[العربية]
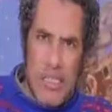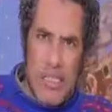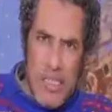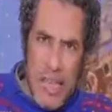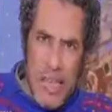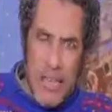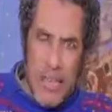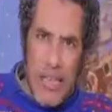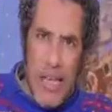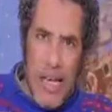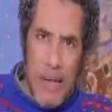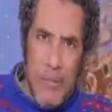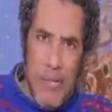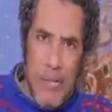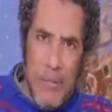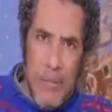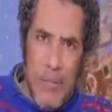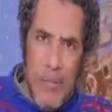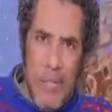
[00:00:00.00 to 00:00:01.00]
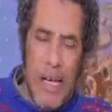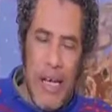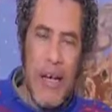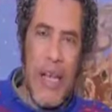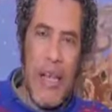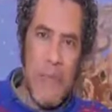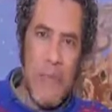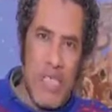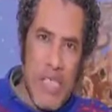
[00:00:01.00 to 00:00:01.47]
صياغه اعمال منها
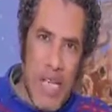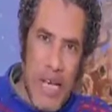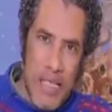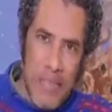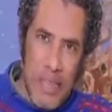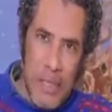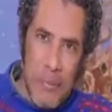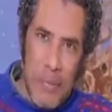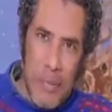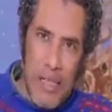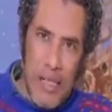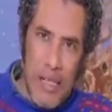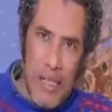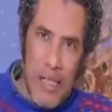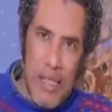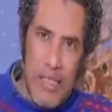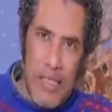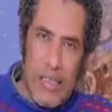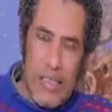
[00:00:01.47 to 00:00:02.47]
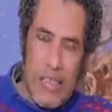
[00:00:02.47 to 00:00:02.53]
على مساحات كبيره